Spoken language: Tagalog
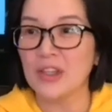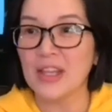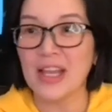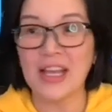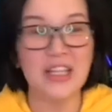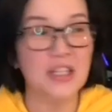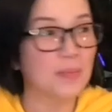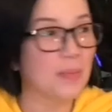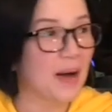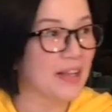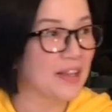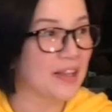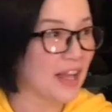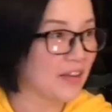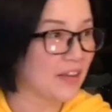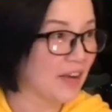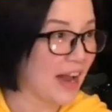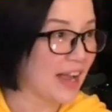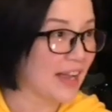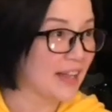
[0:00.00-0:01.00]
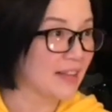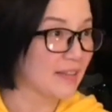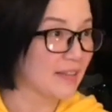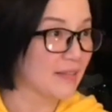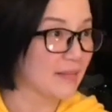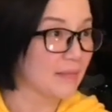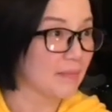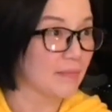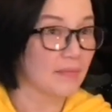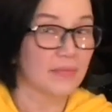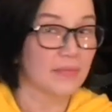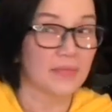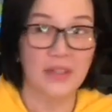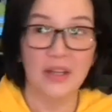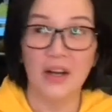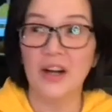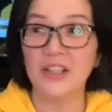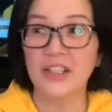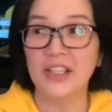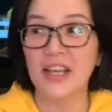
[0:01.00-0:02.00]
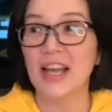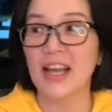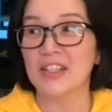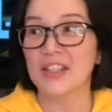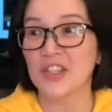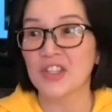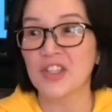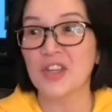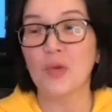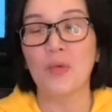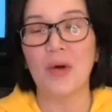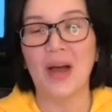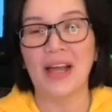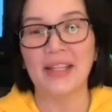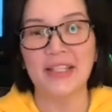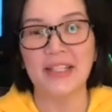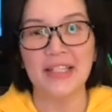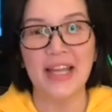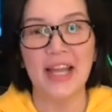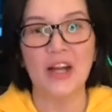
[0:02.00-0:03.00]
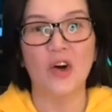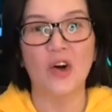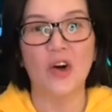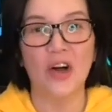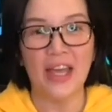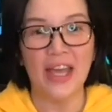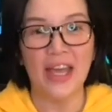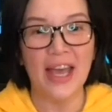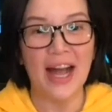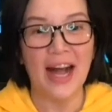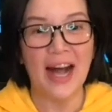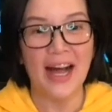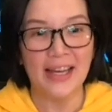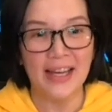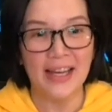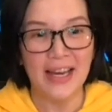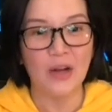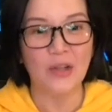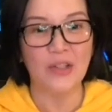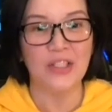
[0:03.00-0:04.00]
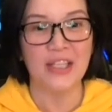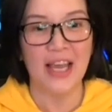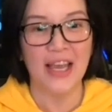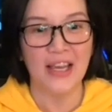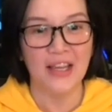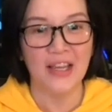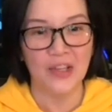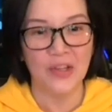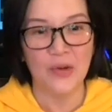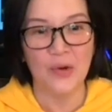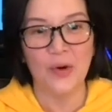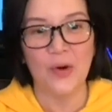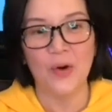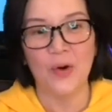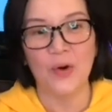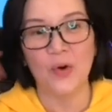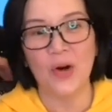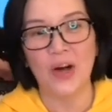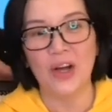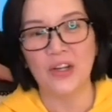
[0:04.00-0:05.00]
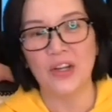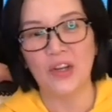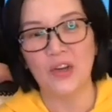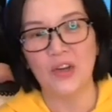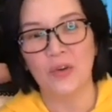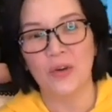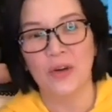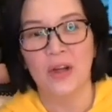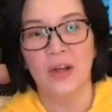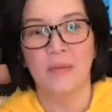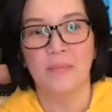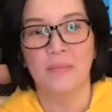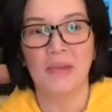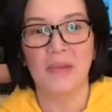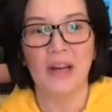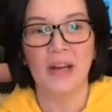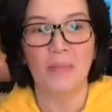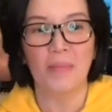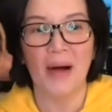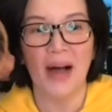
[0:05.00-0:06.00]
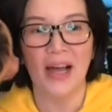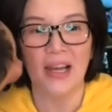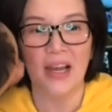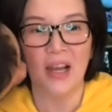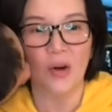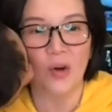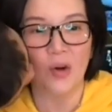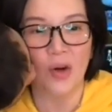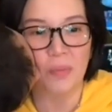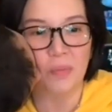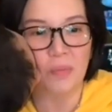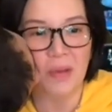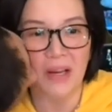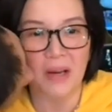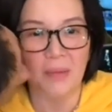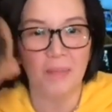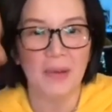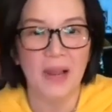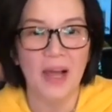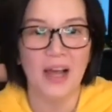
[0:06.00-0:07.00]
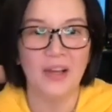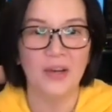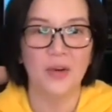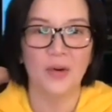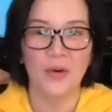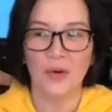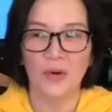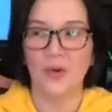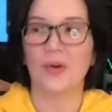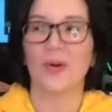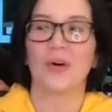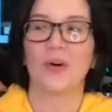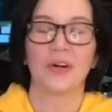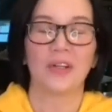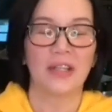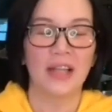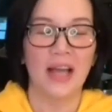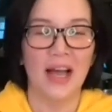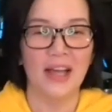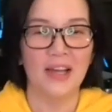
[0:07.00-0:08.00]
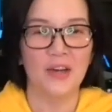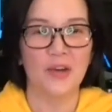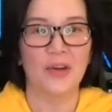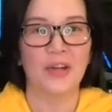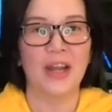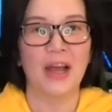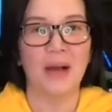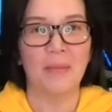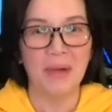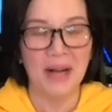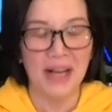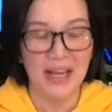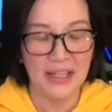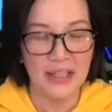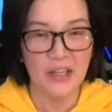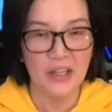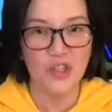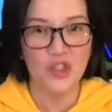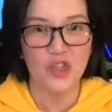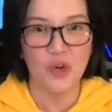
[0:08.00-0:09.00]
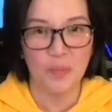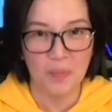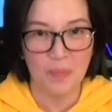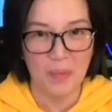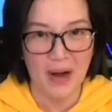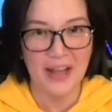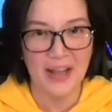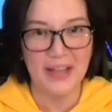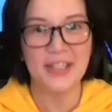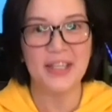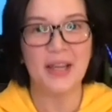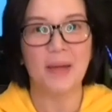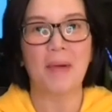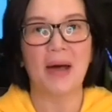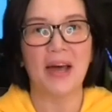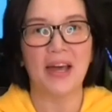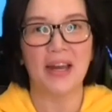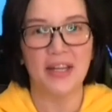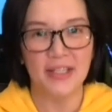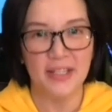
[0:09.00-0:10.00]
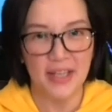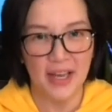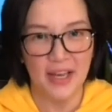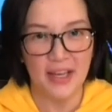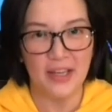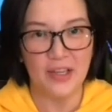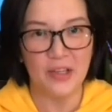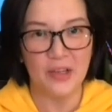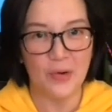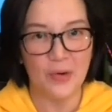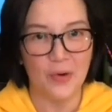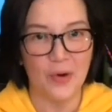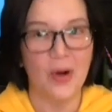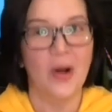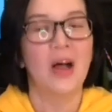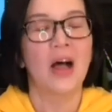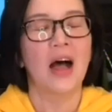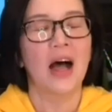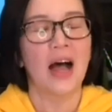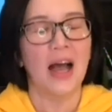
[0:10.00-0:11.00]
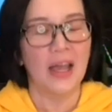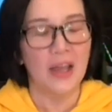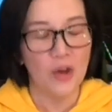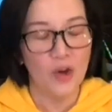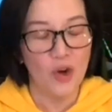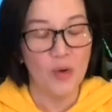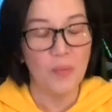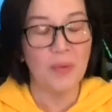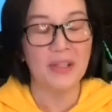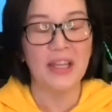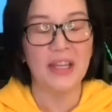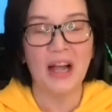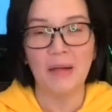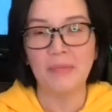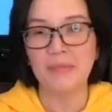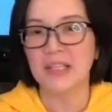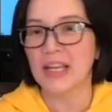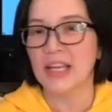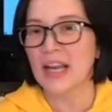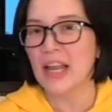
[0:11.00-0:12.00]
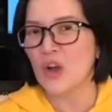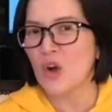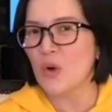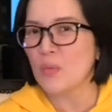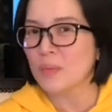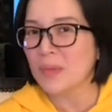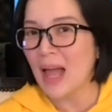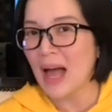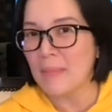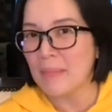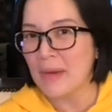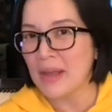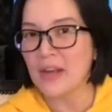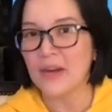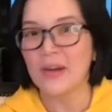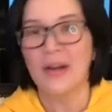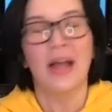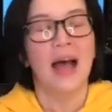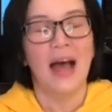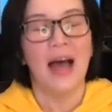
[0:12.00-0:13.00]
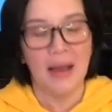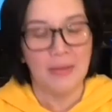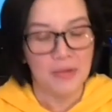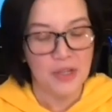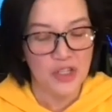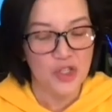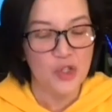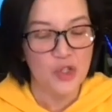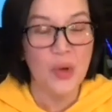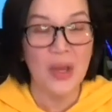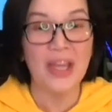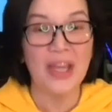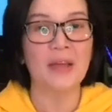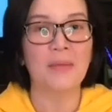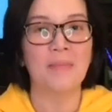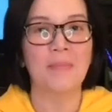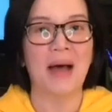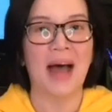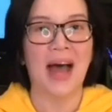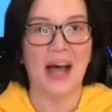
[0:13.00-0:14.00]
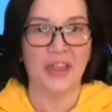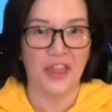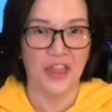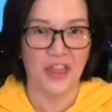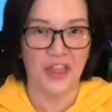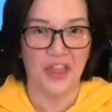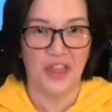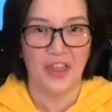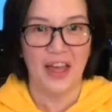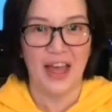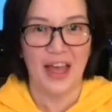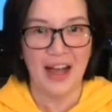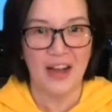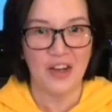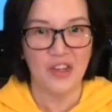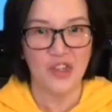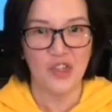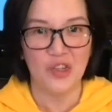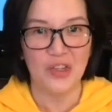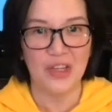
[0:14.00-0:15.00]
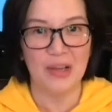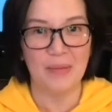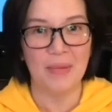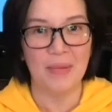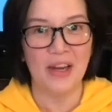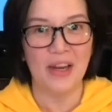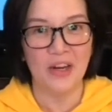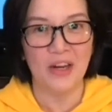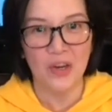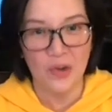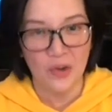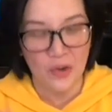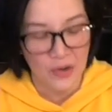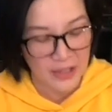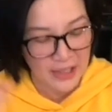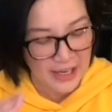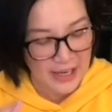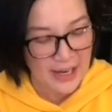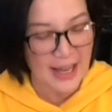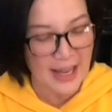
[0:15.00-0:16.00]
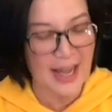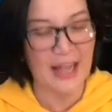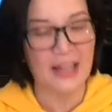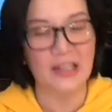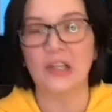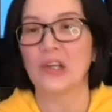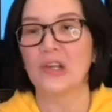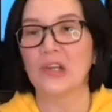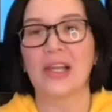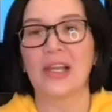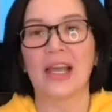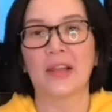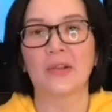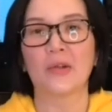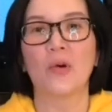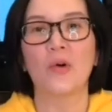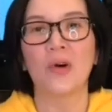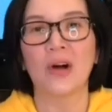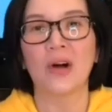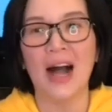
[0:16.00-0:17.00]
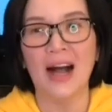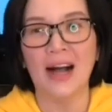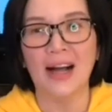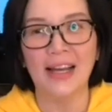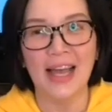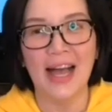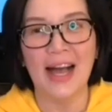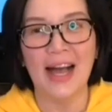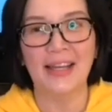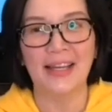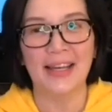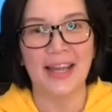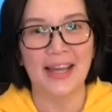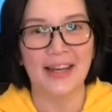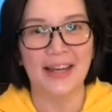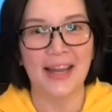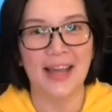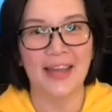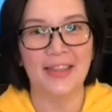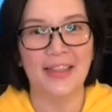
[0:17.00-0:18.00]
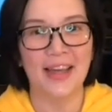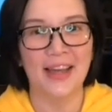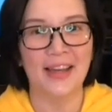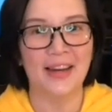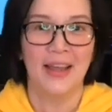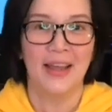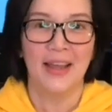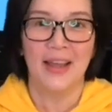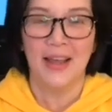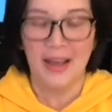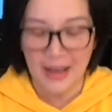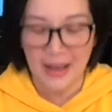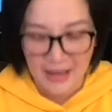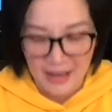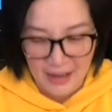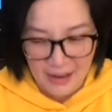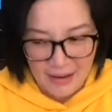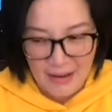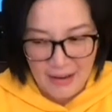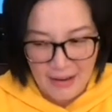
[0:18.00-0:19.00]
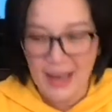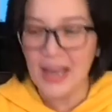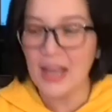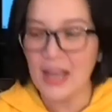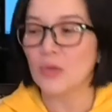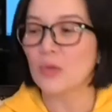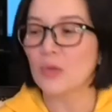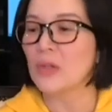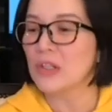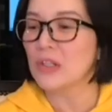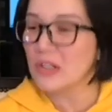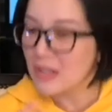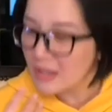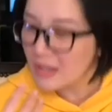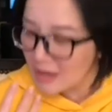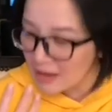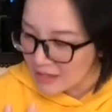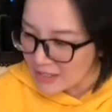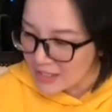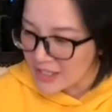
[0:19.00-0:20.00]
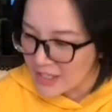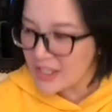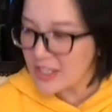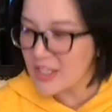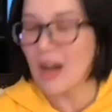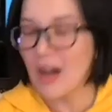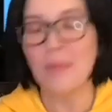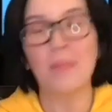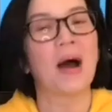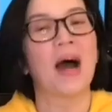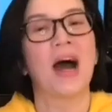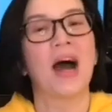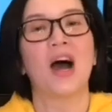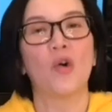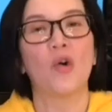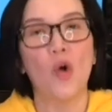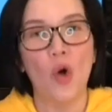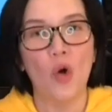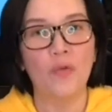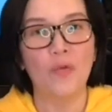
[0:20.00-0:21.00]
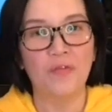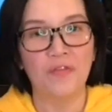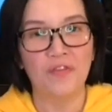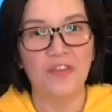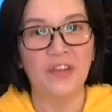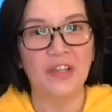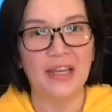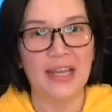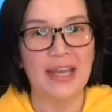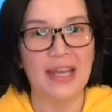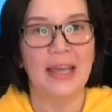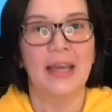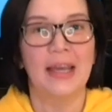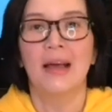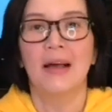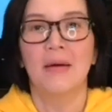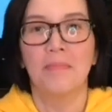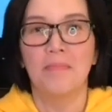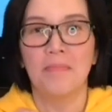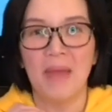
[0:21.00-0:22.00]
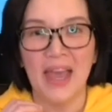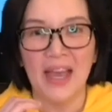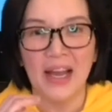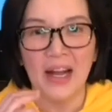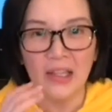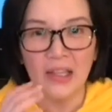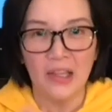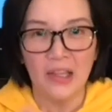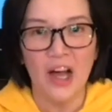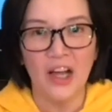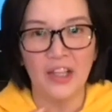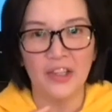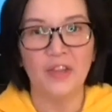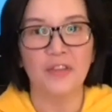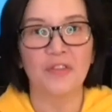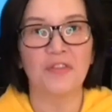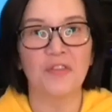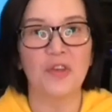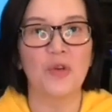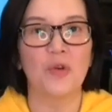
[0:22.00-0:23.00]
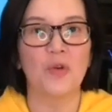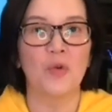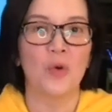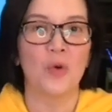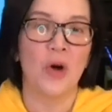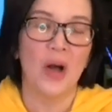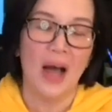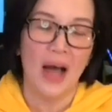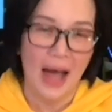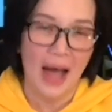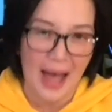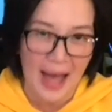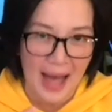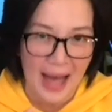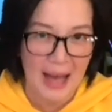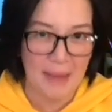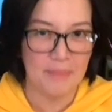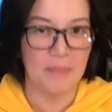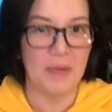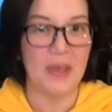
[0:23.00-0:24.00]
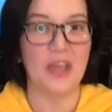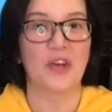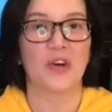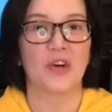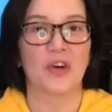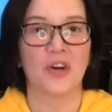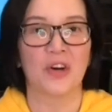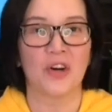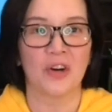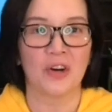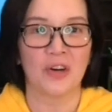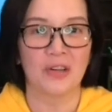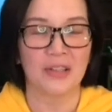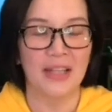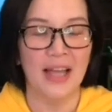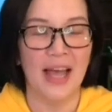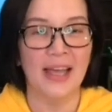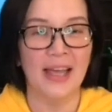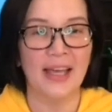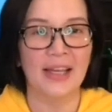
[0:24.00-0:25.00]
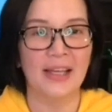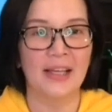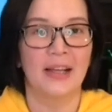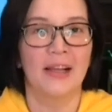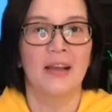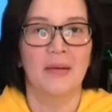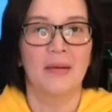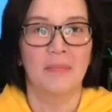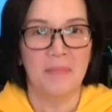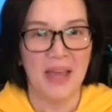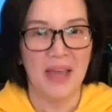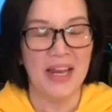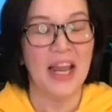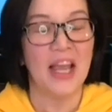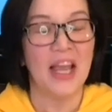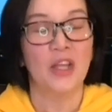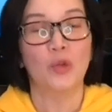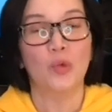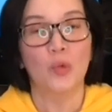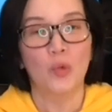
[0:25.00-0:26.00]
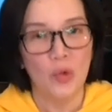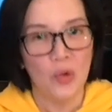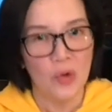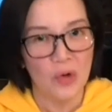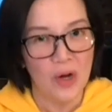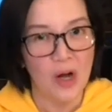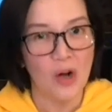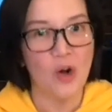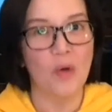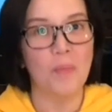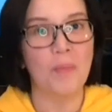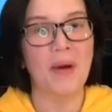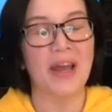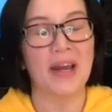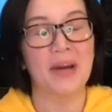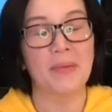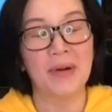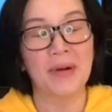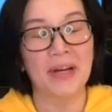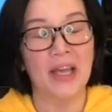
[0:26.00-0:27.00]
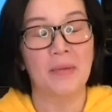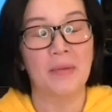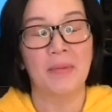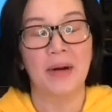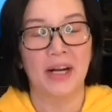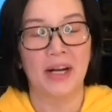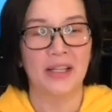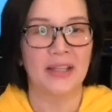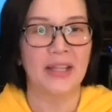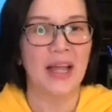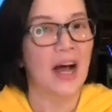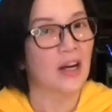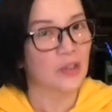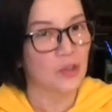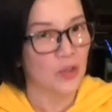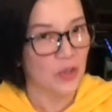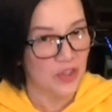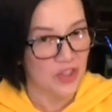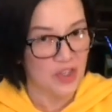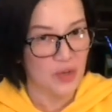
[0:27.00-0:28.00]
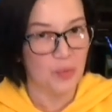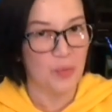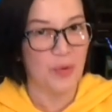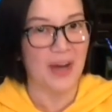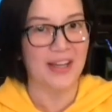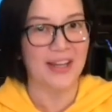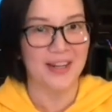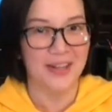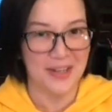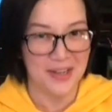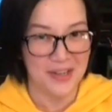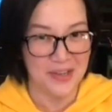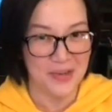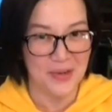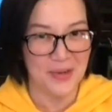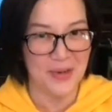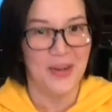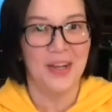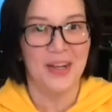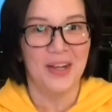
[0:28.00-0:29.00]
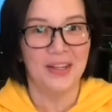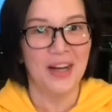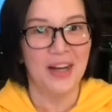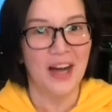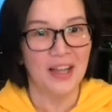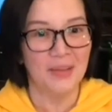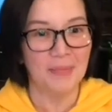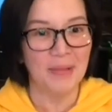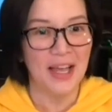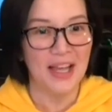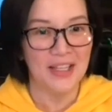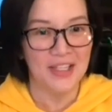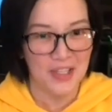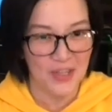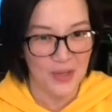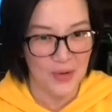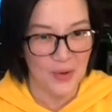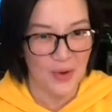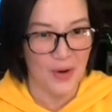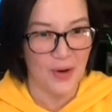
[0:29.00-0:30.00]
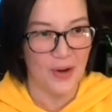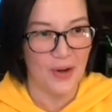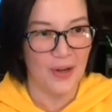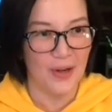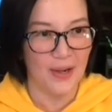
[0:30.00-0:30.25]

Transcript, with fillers: Today's Monday, right? Yes. O sige, so sa Wednesday ko i-announce sa inyo kung ano yung binabala ko at pinaplano ko na ano na magandang sorpresa para sa inyo. I hope it helps and I hope tama yung I'm just doing the math actually. Meron akong kinakalculate kung kakayanin and then it, it will somehow hopefully make a lot of you happier dahil may naitulong ako para maging maganda ang Noche Buena ninyo. God bless you.